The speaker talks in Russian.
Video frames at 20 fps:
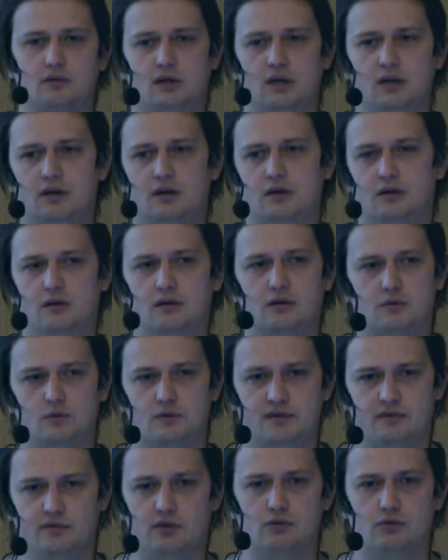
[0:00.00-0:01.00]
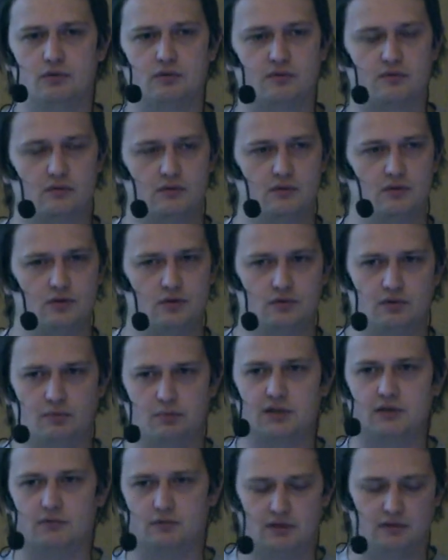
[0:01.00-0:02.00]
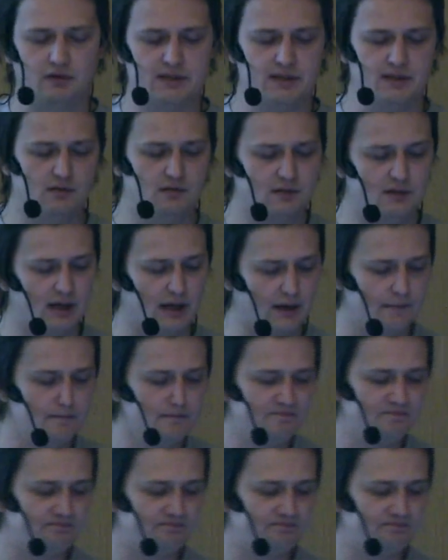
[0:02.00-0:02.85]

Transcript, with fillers: и культивирует, что, ребята, вот давайте делать так.